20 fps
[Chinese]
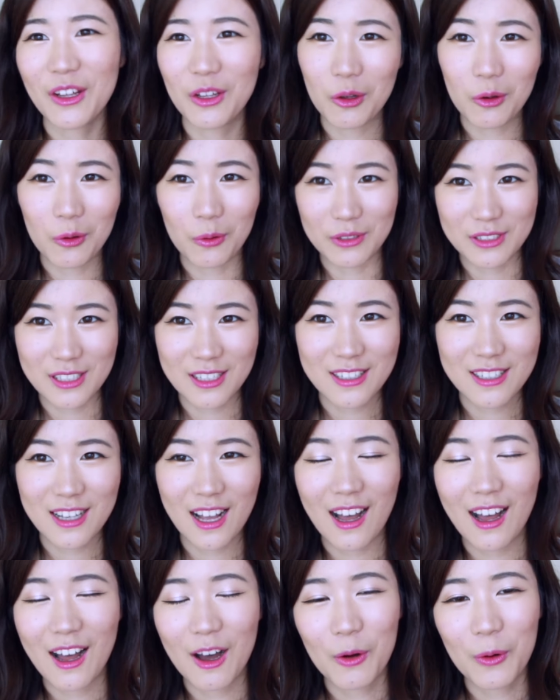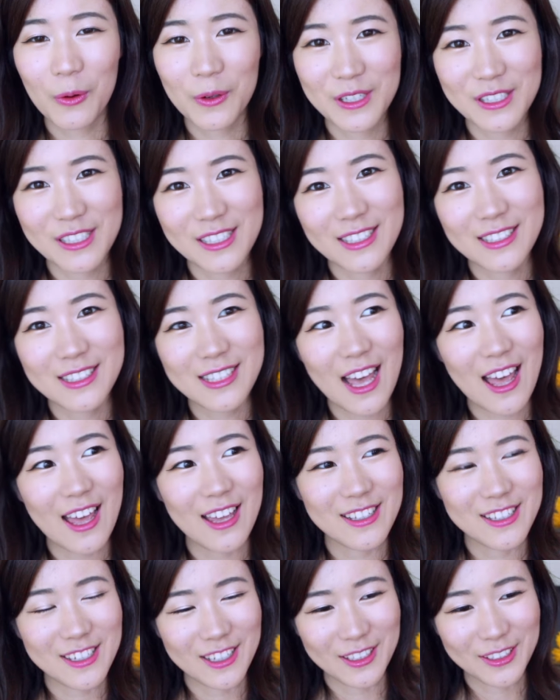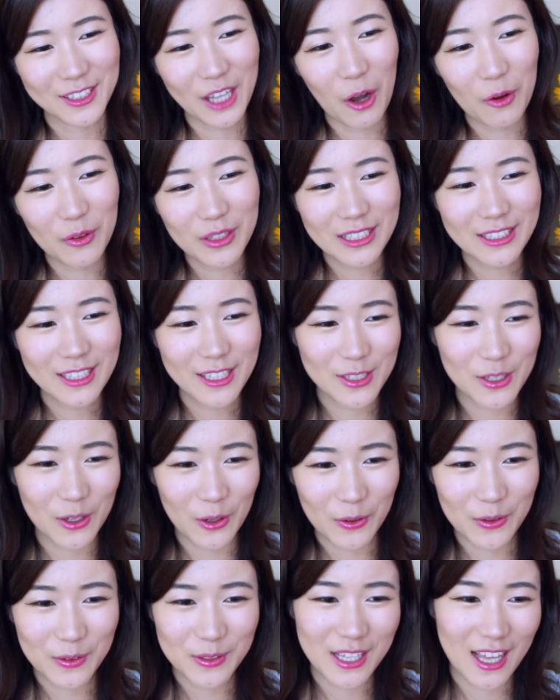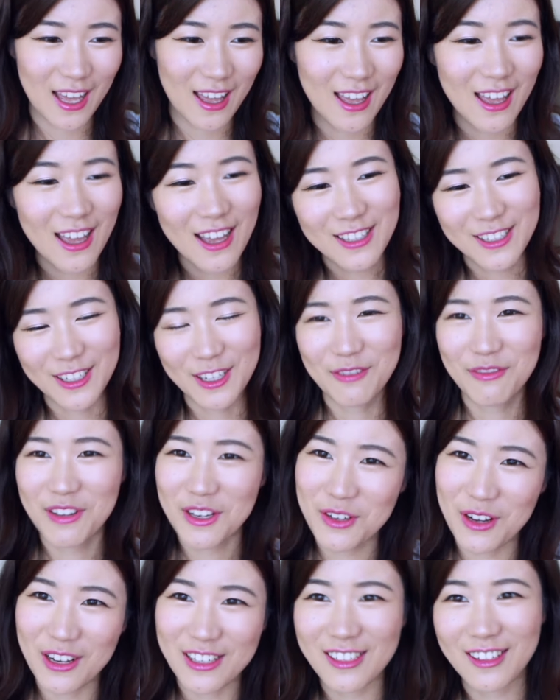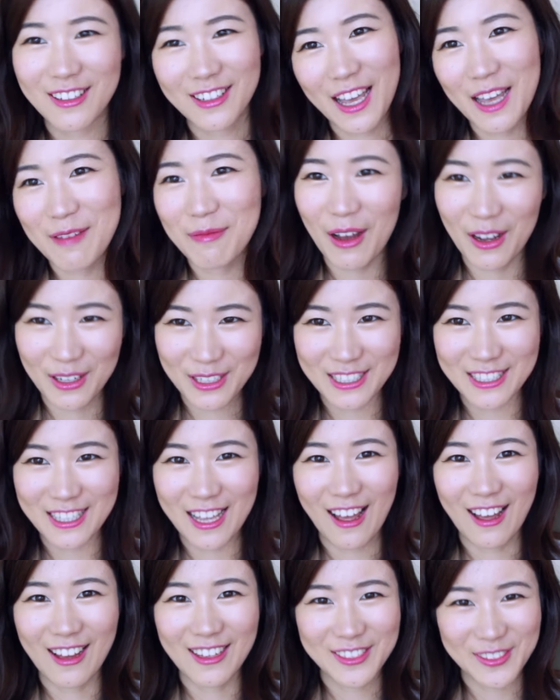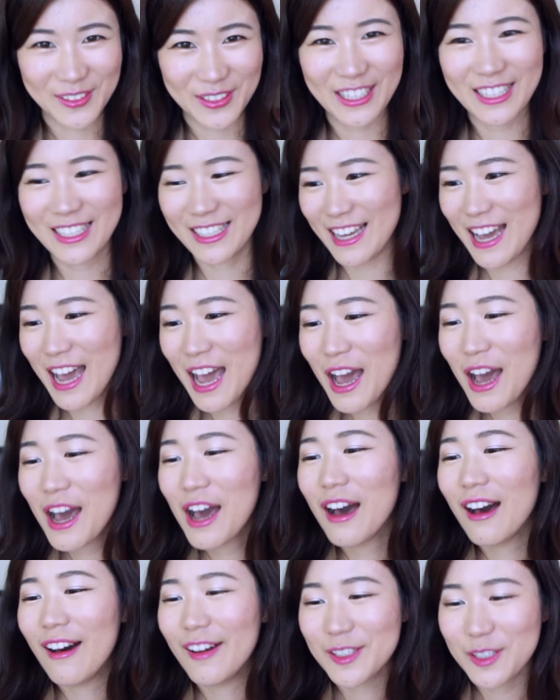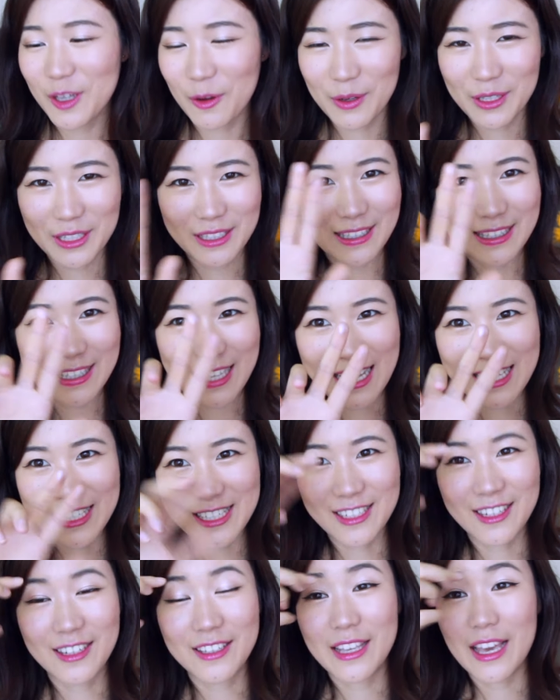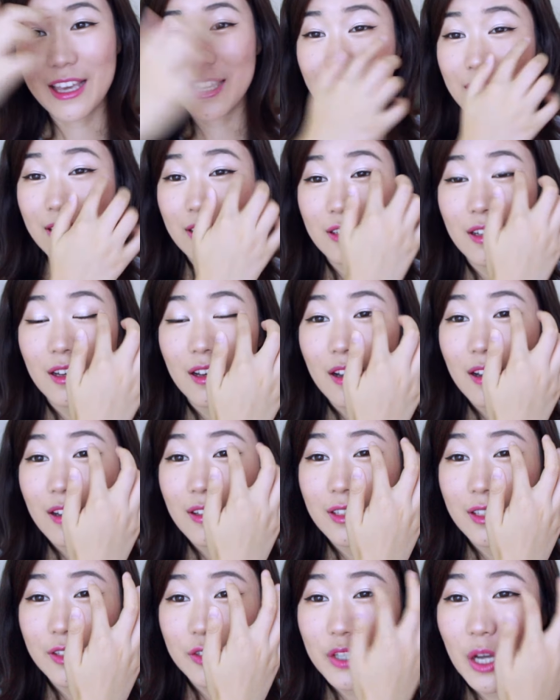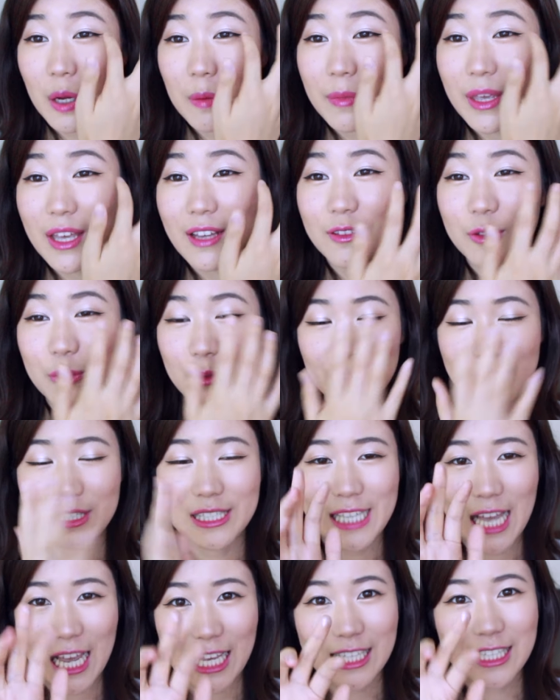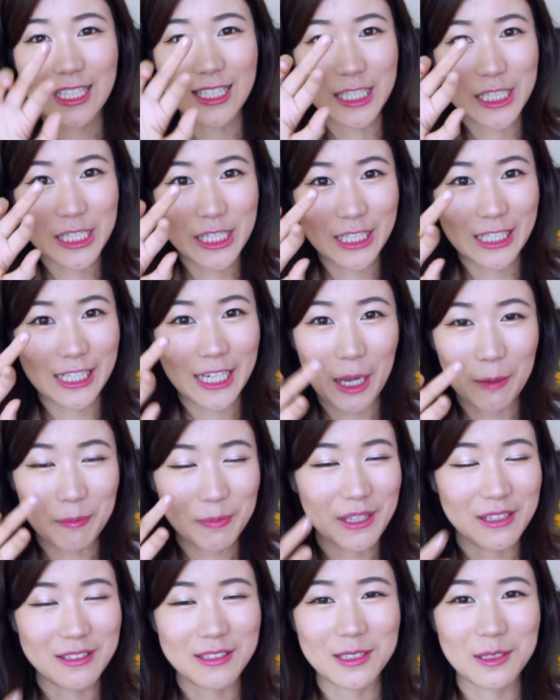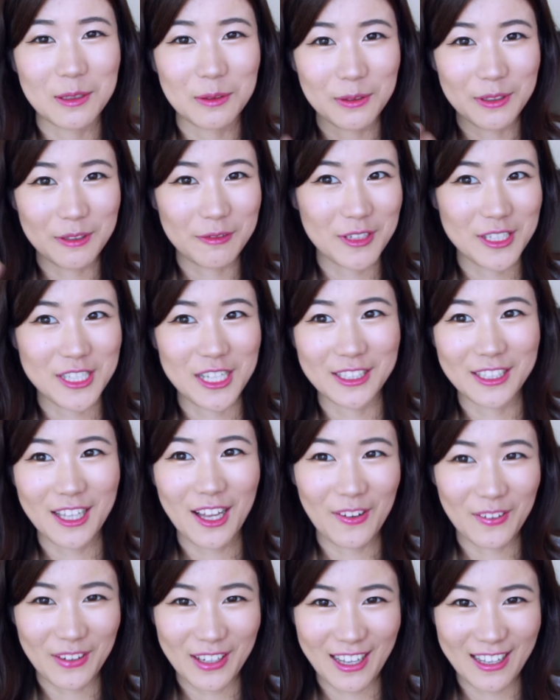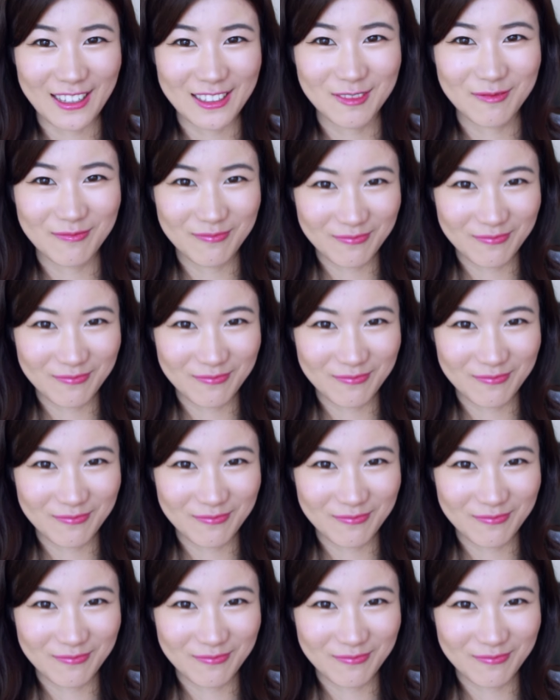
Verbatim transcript: 到了火星上啊，或者是在这个逃离地球，在这个飞船上开 party 啊，就可以稍微的在这个眼影的上面就是加一层这个亮片色，会非常的好看。